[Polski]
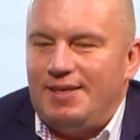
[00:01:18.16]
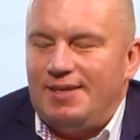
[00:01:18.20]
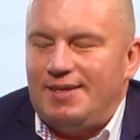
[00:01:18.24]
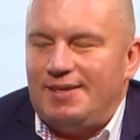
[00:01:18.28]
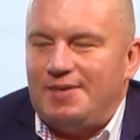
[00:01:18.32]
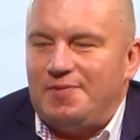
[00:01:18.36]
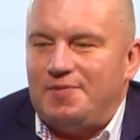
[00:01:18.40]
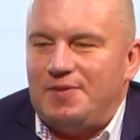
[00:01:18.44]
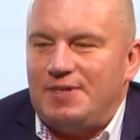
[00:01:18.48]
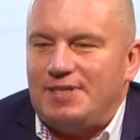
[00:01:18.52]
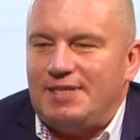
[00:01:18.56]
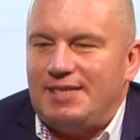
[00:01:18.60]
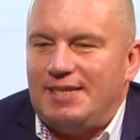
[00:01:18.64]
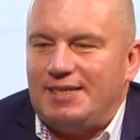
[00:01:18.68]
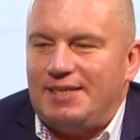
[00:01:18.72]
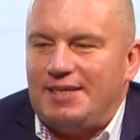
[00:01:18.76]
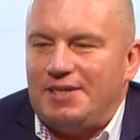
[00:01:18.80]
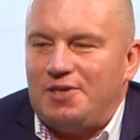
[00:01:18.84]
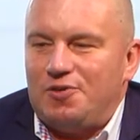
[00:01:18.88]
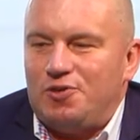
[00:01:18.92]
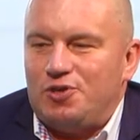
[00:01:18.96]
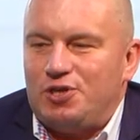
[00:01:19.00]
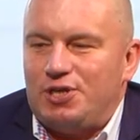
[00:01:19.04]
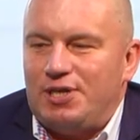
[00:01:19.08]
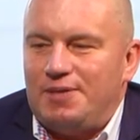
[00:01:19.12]
kwestia
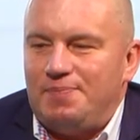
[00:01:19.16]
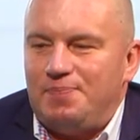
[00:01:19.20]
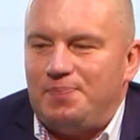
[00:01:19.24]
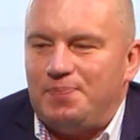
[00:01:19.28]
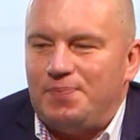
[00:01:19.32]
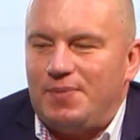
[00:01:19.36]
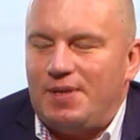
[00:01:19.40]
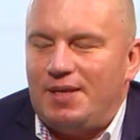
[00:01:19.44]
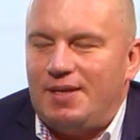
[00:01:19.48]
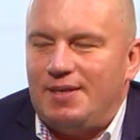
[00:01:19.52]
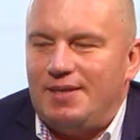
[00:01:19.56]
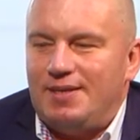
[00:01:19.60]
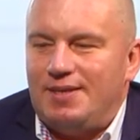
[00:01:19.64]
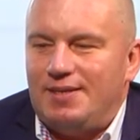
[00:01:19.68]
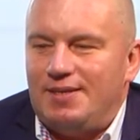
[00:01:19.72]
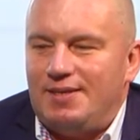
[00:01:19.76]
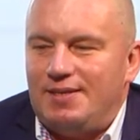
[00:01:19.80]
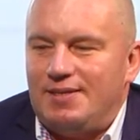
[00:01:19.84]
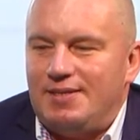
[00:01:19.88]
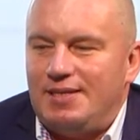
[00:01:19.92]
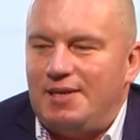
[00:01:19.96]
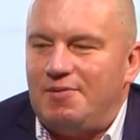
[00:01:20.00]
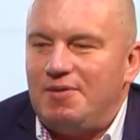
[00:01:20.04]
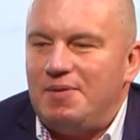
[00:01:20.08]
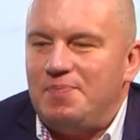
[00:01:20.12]
tego, że
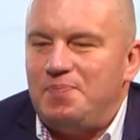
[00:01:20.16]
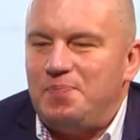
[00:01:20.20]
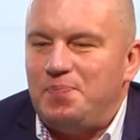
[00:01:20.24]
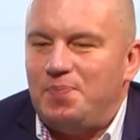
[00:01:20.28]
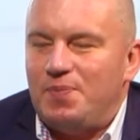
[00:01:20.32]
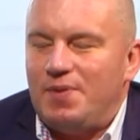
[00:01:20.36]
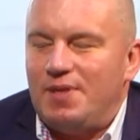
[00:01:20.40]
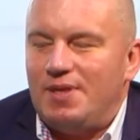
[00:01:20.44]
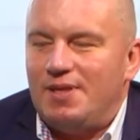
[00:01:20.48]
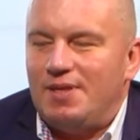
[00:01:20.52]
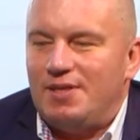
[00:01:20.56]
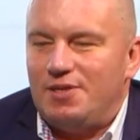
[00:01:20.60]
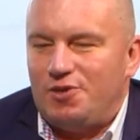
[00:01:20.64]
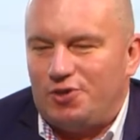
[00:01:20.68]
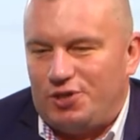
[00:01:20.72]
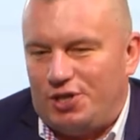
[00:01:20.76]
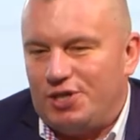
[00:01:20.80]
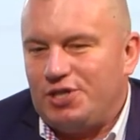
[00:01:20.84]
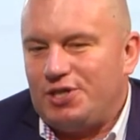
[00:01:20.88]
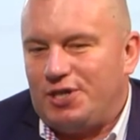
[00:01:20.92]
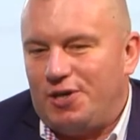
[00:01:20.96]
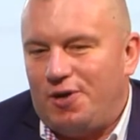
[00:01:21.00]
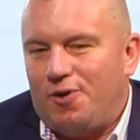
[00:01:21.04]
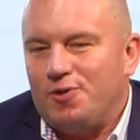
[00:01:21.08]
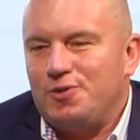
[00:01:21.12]
znałem
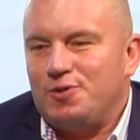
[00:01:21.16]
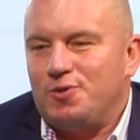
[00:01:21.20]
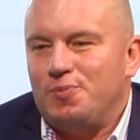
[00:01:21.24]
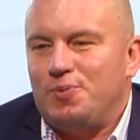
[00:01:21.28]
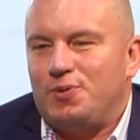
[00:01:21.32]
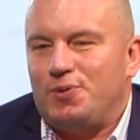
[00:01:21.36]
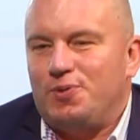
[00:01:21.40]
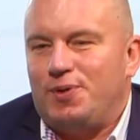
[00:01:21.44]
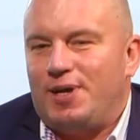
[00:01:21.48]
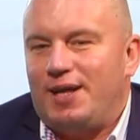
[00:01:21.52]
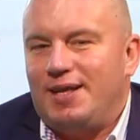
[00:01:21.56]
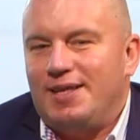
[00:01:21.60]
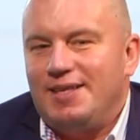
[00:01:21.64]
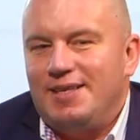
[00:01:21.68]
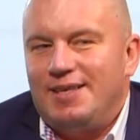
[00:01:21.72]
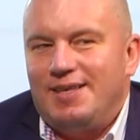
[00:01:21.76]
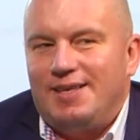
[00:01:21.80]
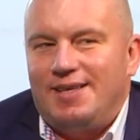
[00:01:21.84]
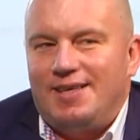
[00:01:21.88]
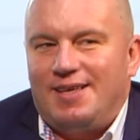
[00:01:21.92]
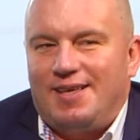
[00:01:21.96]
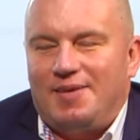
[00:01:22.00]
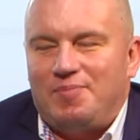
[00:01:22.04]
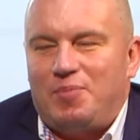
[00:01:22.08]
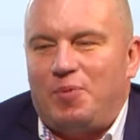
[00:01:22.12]
troszeczkę osób, które
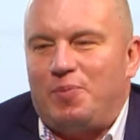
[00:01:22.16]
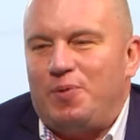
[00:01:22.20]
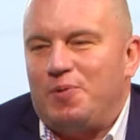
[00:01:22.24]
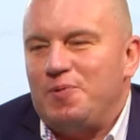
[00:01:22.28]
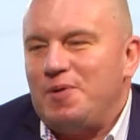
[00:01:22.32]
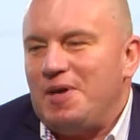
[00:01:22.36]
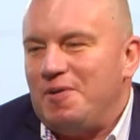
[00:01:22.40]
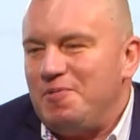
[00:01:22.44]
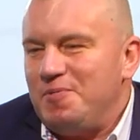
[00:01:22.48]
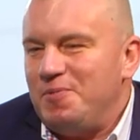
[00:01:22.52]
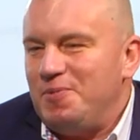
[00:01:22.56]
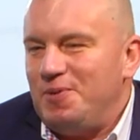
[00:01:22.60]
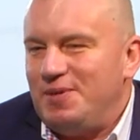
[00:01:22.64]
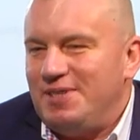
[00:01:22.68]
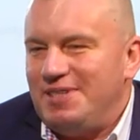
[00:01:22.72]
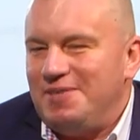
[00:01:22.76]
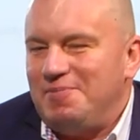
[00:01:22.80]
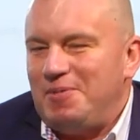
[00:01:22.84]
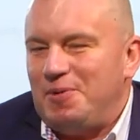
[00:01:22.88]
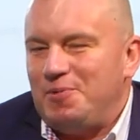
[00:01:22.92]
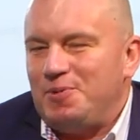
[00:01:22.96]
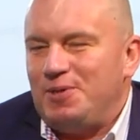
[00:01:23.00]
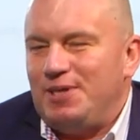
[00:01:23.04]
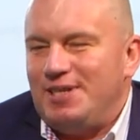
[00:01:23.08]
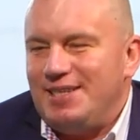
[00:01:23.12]
popełniały błędy
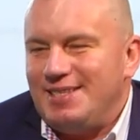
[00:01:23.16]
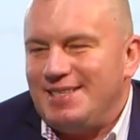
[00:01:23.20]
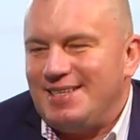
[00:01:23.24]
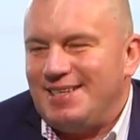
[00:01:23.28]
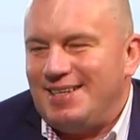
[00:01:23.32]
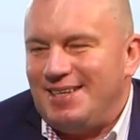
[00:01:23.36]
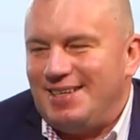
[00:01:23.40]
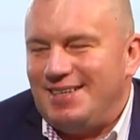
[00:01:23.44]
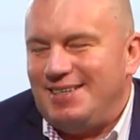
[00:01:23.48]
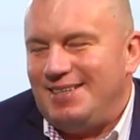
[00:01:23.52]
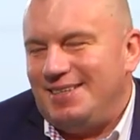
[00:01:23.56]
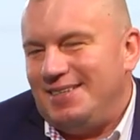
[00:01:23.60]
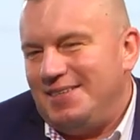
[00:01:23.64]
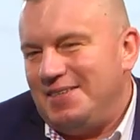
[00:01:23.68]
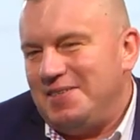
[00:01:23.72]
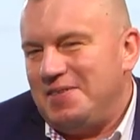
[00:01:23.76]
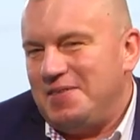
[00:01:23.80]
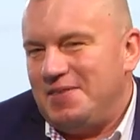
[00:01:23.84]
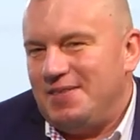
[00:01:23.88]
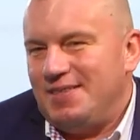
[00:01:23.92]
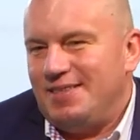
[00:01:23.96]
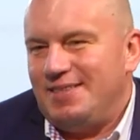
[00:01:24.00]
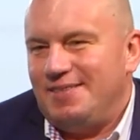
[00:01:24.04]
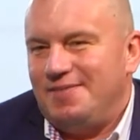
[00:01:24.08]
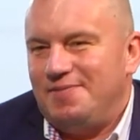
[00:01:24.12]
małżeńskie i
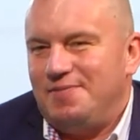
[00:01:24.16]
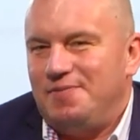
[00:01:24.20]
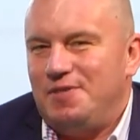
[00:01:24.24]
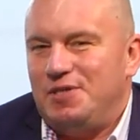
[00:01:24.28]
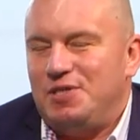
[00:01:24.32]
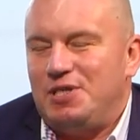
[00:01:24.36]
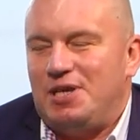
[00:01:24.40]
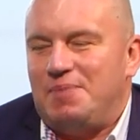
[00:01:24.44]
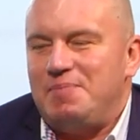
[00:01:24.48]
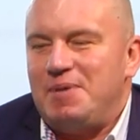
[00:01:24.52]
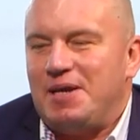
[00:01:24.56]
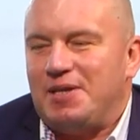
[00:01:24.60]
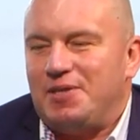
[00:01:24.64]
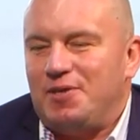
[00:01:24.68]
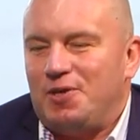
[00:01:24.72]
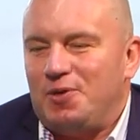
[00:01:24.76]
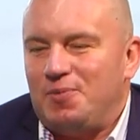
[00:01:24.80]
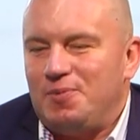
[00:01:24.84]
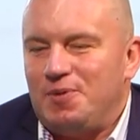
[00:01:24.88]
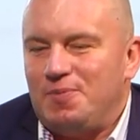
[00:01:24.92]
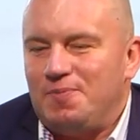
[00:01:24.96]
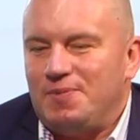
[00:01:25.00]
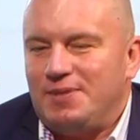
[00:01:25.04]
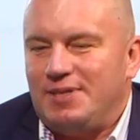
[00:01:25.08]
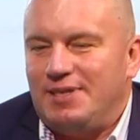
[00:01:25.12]
wiedziałem jak to
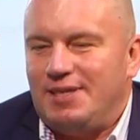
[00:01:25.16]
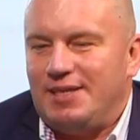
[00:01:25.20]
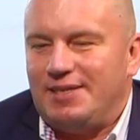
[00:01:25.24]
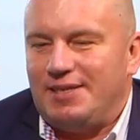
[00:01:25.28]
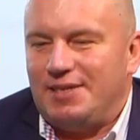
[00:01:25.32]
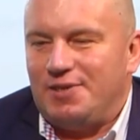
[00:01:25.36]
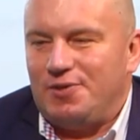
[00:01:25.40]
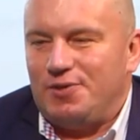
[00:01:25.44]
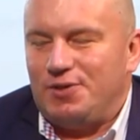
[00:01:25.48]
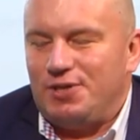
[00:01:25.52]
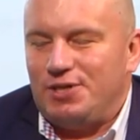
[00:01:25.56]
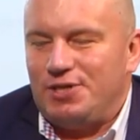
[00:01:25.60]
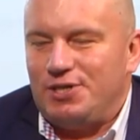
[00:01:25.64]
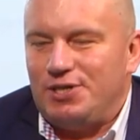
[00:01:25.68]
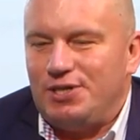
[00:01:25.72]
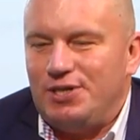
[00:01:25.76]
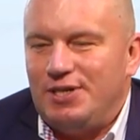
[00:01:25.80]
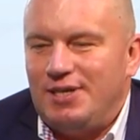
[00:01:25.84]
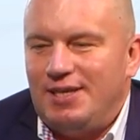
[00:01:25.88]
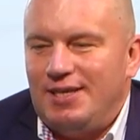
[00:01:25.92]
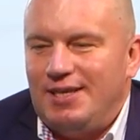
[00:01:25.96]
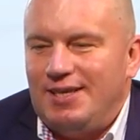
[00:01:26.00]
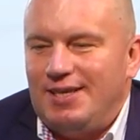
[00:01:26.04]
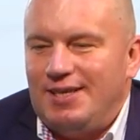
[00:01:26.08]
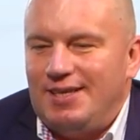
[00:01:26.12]
robią, dlatego też
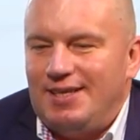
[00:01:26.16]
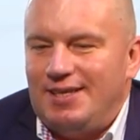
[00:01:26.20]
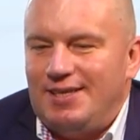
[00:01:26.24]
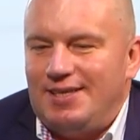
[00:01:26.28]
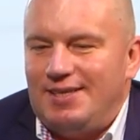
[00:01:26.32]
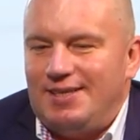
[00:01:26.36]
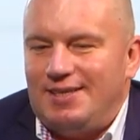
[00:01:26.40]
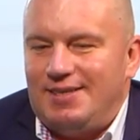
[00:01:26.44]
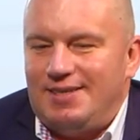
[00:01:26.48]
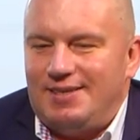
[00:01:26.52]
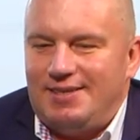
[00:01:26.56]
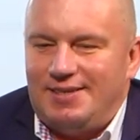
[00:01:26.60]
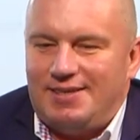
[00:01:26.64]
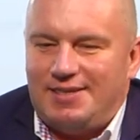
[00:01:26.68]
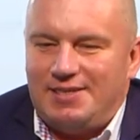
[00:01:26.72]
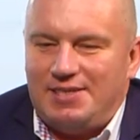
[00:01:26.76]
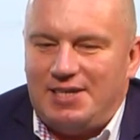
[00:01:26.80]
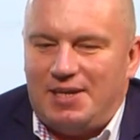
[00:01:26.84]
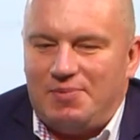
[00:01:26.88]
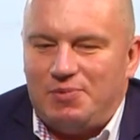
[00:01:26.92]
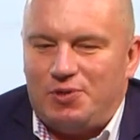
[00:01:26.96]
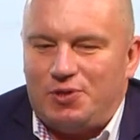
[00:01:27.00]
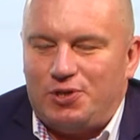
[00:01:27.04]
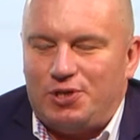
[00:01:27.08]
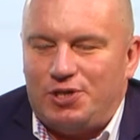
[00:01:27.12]

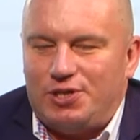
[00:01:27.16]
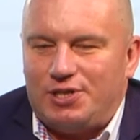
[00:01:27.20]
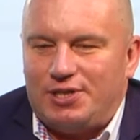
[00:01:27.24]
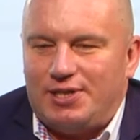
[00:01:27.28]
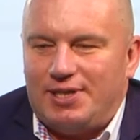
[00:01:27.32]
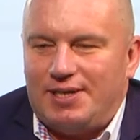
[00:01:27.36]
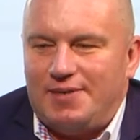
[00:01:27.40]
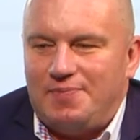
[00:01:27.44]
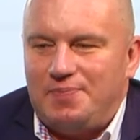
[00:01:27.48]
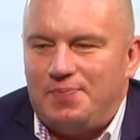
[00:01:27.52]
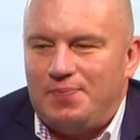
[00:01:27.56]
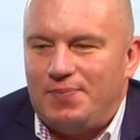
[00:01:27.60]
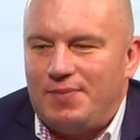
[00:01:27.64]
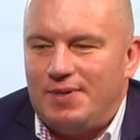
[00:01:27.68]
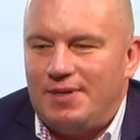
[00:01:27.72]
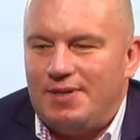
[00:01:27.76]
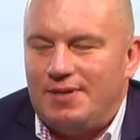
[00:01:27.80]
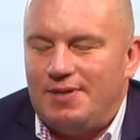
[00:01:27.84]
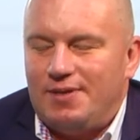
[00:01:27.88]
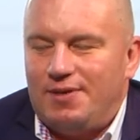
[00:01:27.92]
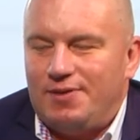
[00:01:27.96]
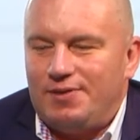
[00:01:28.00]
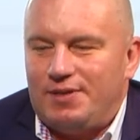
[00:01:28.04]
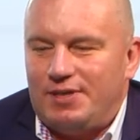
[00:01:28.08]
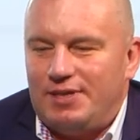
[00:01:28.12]
chciałem troszeczkę
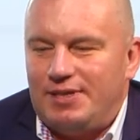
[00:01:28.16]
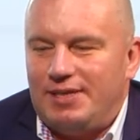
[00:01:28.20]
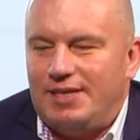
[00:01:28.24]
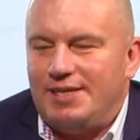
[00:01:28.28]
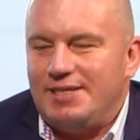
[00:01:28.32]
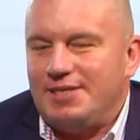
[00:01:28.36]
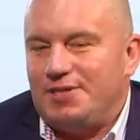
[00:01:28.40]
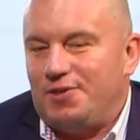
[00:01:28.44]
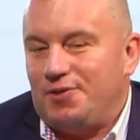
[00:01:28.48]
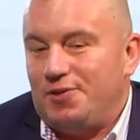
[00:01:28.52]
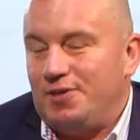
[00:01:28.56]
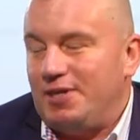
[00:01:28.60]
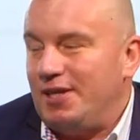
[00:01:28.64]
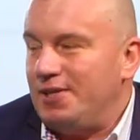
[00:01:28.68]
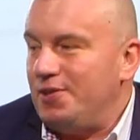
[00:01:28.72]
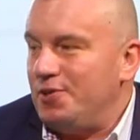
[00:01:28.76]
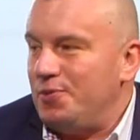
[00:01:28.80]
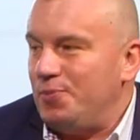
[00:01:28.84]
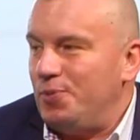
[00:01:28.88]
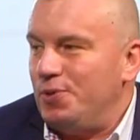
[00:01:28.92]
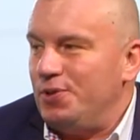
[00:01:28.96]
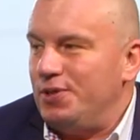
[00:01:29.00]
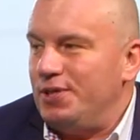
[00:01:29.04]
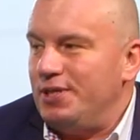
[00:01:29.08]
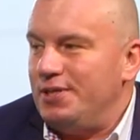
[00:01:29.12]
od innej strony na to
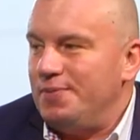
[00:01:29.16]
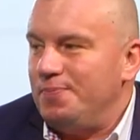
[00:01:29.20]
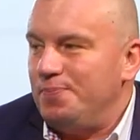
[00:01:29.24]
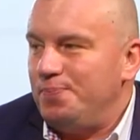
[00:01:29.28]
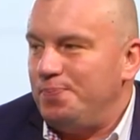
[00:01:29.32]
spojrzeć.